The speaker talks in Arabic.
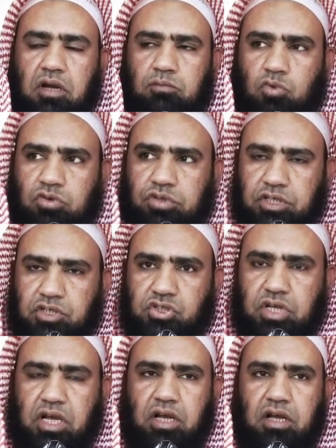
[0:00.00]
أم ذو
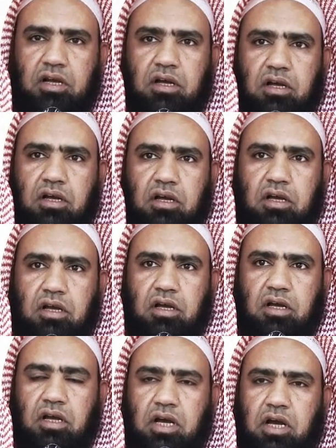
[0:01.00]
الحجة
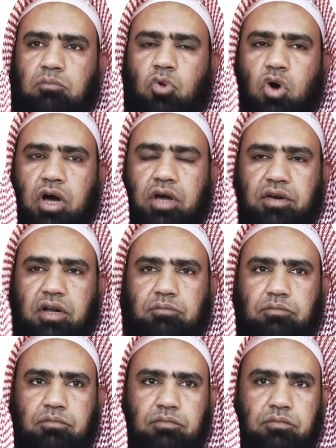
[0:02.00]
أم
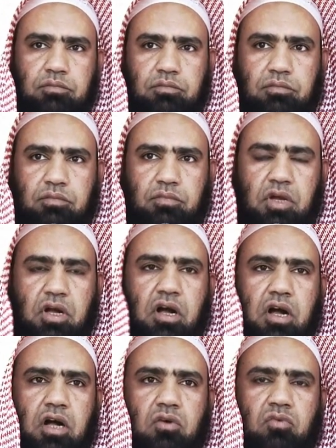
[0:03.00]
محرم
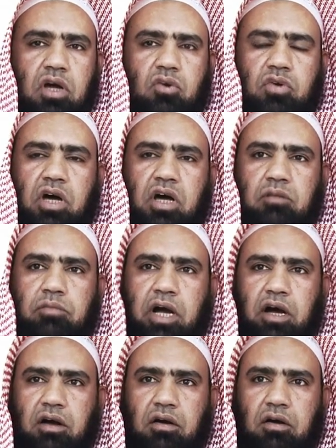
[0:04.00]
أقوال
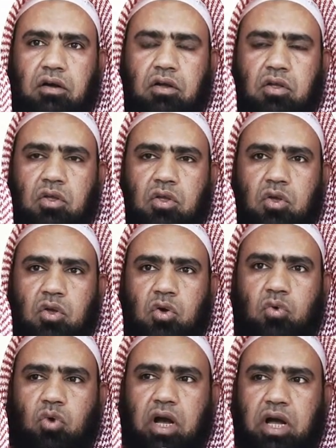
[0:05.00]
أربعة
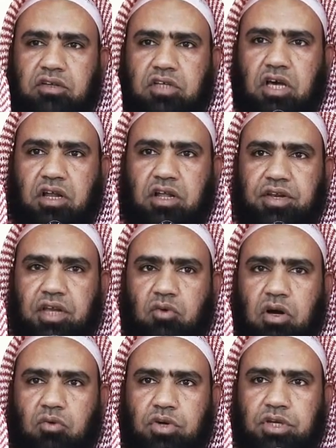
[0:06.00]
وأنكر
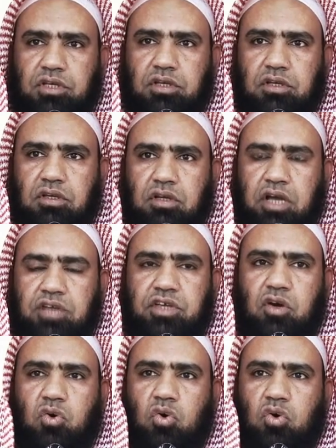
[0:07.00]
النووي
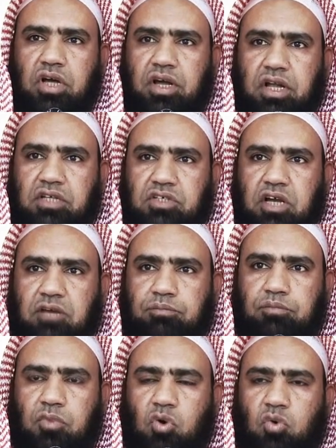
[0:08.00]
أن يكون رجب
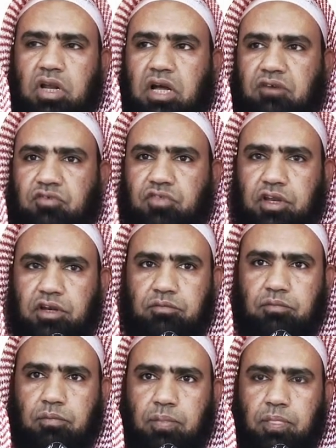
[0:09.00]
هو الأفضل
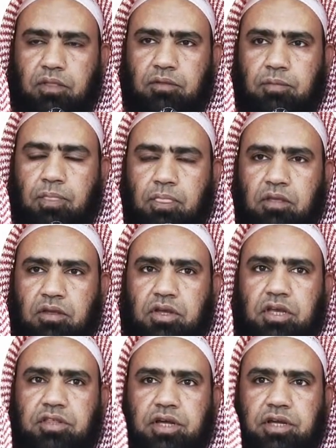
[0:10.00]

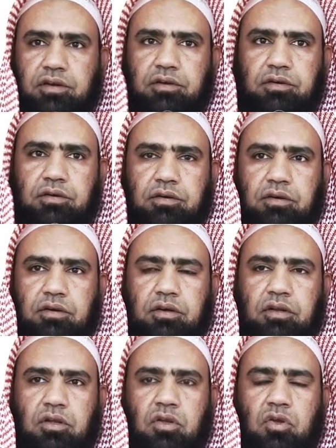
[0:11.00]
إذن
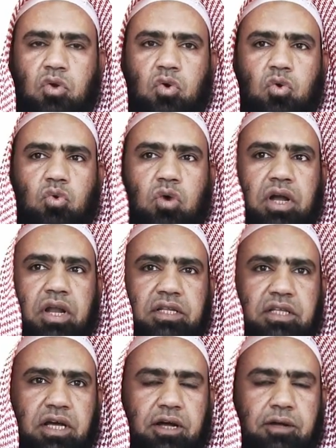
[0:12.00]

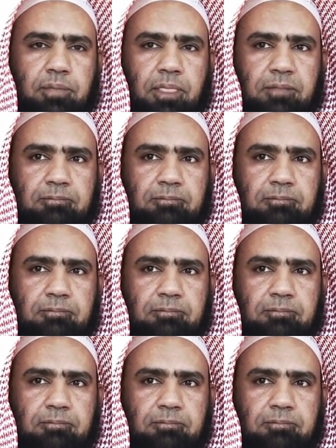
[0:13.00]
ورد